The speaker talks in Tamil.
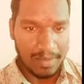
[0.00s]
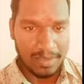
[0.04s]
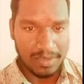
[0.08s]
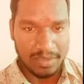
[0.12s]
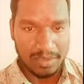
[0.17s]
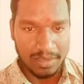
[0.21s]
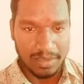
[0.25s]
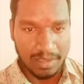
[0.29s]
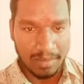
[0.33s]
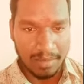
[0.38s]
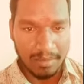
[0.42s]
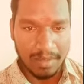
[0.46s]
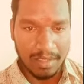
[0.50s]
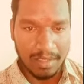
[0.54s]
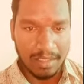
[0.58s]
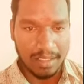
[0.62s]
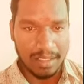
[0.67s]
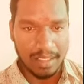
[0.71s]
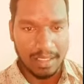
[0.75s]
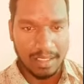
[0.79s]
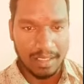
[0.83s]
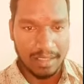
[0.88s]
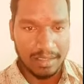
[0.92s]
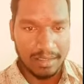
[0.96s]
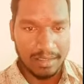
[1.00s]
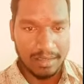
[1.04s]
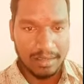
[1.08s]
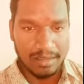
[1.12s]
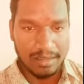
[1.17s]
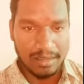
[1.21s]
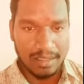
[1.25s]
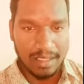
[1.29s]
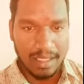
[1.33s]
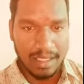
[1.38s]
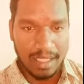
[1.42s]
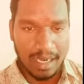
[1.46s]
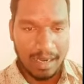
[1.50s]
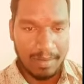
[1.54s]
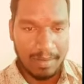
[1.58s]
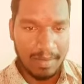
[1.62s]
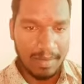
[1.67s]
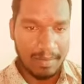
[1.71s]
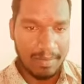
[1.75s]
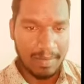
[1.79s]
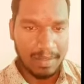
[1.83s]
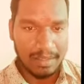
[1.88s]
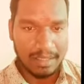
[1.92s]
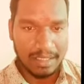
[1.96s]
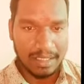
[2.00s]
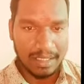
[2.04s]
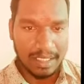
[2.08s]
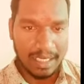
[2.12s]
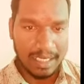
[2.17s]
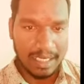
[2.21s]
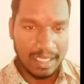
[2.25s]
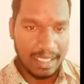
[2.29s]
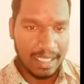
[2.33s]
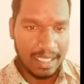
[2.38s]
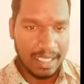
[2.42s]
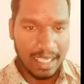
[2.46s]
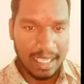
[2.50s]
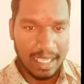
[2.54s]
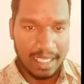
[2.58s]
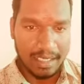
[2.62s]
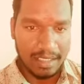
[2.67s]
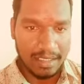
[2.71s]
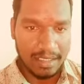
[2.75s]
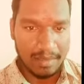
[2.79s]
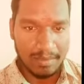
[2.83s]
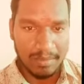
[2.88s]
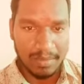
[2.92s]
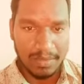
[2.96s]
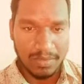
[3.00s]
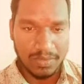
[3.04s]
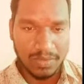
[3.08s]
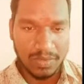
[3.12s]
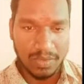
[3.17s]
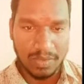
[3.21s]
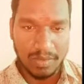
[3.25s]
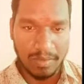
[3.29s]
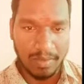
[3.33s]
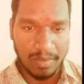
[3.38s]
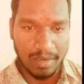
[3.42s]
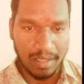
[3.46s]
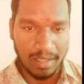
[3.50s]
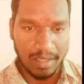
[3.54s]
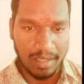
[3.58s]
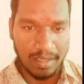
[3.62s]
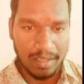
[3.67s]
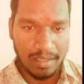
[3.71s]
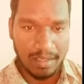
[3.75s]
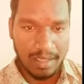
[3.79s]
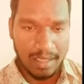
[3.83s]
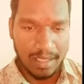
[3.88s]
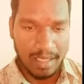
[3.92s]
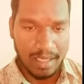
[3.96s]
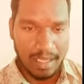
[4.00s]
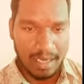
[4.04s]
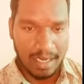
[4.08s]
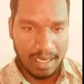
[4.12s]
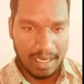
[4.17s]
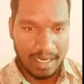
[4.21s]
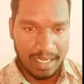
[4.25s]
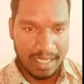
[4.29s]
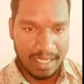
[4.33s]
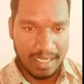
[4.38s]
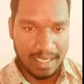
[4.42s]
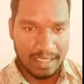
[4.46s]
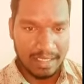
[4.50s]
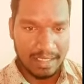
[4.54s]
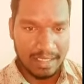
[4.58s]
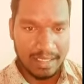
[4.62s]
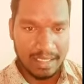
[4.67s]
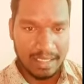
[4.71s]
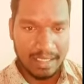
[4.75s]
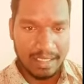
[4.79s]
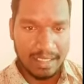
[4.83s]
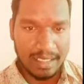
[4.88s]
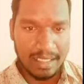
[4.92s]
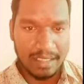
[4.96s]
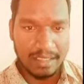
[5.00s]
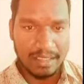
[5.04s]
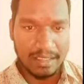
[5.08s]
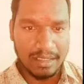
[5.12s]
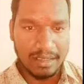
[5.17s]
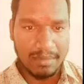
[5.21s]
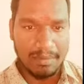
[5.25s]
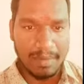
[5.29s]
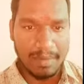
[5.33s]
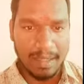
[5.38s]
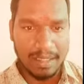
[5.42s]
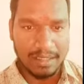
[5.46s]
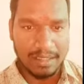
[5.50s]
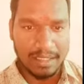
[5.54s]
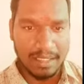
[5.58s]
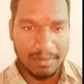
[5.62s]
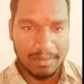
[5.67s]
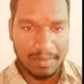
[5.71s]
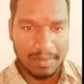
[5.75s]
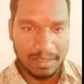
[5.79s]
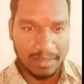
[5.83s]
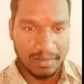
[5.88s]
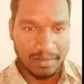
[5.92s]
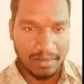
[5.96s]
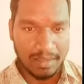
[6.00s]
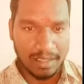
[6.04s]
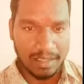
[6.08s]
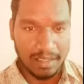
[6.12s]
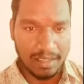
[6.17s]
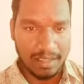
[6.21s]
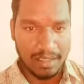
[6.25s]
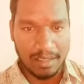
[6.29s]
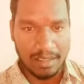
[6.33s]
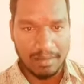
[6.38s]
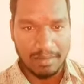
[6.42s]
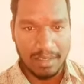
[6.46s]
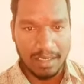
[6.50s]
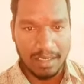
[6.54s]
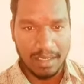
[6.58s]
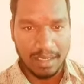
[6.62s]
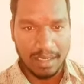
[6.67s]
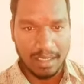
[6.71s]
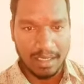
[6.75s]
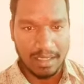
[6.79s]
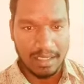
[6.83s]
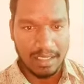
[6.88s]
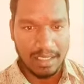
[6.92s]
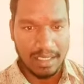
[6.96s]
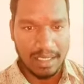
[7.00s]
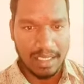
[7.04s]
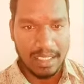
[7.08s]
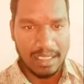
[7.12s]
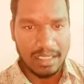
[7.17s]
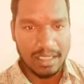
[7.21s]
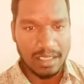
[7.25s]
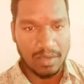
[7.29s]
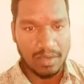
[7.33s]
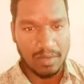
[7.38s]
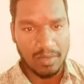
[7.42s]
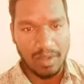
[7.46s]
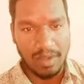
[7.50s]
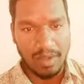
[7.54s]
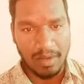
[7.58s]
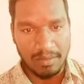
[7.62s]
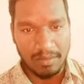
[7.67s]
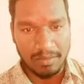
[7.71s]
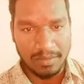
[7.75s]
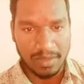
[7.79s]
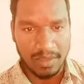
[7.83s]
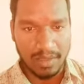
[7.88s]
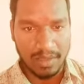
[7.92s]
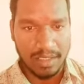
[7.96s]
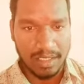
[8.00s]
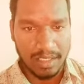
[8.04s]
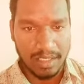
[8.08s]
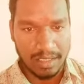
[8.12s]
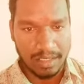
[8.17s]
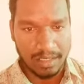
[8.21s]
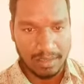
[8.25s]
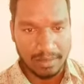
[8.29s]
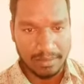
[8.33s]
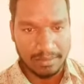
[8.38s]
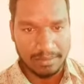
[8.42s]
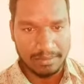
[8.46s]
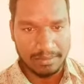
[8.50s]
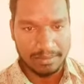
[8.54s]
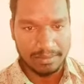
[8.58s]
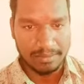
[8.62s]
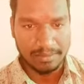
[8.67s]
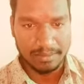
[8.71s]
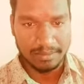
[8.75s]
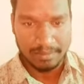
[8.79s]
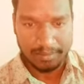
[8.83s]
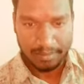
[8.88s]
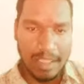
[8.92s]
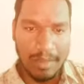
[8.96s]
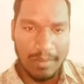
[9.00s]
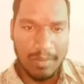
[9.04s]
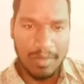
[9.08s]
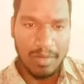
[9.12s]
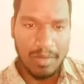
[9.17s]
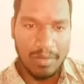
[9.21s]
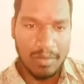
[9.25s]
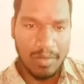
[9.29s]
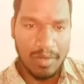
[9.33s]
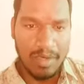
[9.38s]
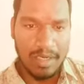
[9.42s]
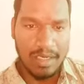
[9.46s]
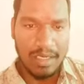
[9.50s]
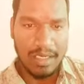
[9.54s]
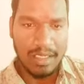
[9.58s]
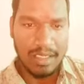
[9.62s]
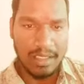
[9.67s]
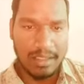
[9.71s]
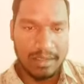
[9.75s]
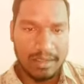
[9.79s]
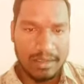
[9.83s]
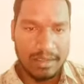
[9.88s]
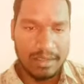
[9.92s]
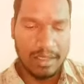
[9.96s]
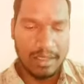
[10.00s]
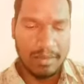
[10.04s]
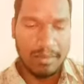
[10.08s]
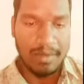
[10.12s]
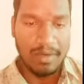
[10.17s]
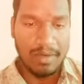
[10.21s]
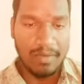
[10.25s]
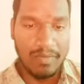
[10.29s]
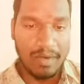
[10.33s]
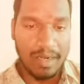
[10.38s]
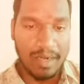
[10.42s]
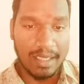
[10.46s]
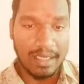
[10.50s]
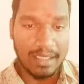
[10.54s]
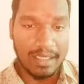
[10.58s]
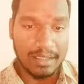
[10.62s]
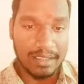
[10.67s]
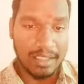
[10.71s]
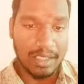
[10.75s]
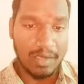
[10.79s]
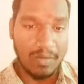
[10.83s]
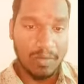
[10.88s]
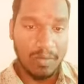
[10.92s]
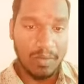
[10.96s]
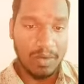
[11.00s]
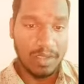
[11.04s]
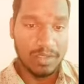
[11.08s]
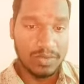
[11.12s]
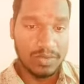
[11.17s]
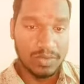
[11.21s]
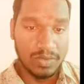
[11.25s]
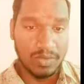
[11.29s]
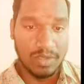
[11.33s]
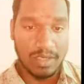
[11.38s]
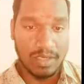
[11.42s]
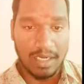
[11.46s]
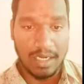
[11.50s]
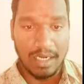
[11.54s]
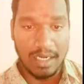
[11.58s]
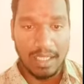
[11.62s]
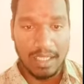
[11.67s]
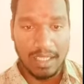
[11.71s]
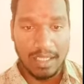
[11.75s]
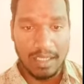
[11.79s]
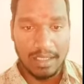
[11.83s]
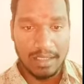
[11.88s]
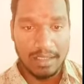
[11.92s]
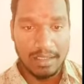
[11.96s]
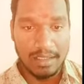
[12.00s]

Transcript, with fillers: மனுஷனும் தமிழர் தான் அப்படி பார்த்தீங்கன்னா நீங்கள் யாரையும் தமிழ்னு சொல்லிட்டு போகலாம் ஆனால் இந்த நிலத்துக்கு பாத்தியப்பட்டவர்கள் அப்படின்றது இந்திரனுடைய வம்சாவளிகள் தான் தமிழ் மொழியில் தமிழ் வழக்கத்தில் உள்ள சொற்களை